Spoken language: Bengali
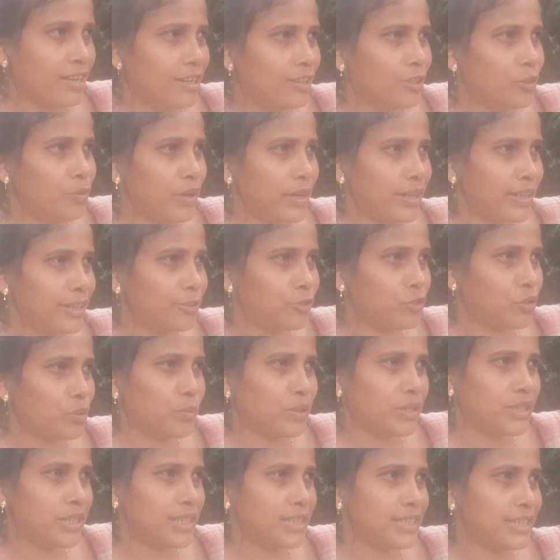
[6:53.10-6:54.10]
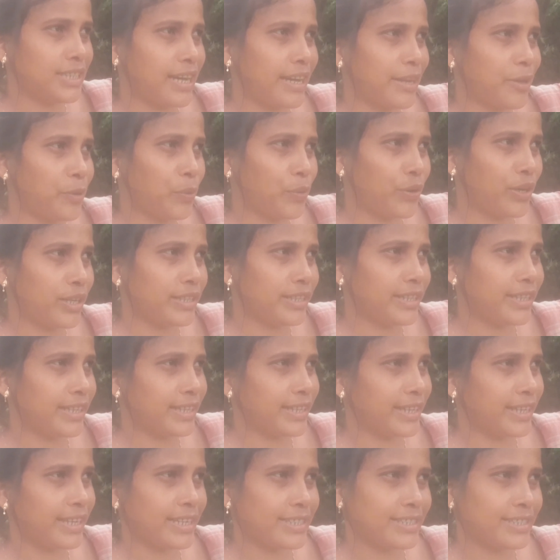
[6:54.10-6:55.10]
তো আগে জমিতে যাই ওখান
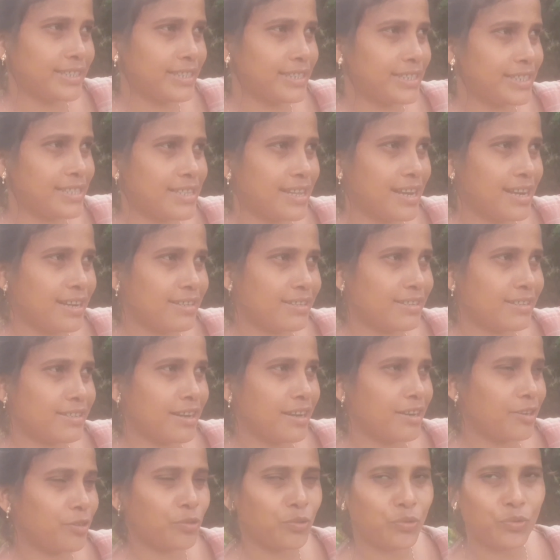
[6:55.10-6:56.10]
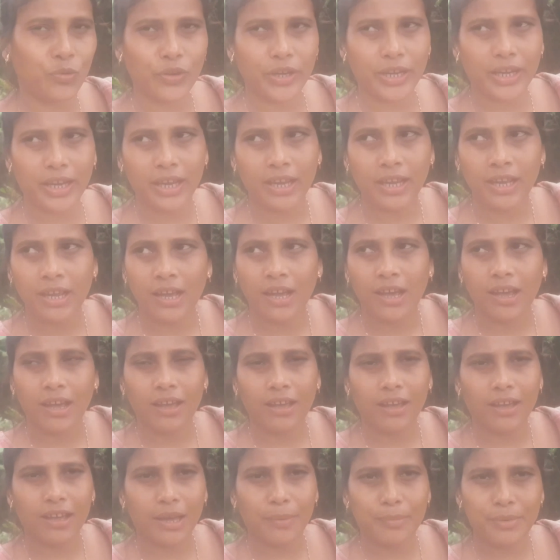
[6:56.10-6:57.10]
থেকে এসে স্নান টান করে
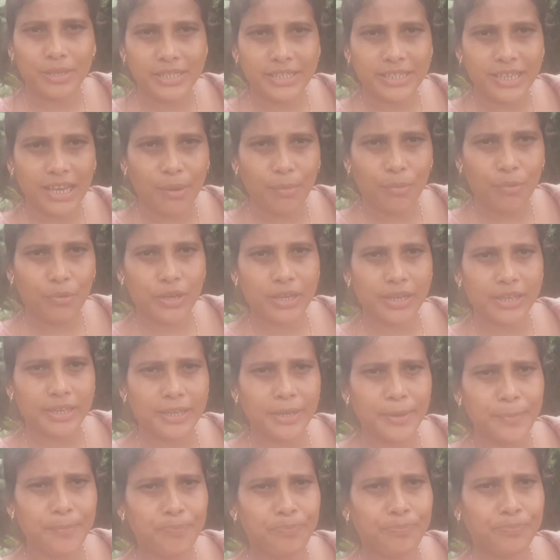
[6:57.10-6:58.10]
আমি যাব আর কি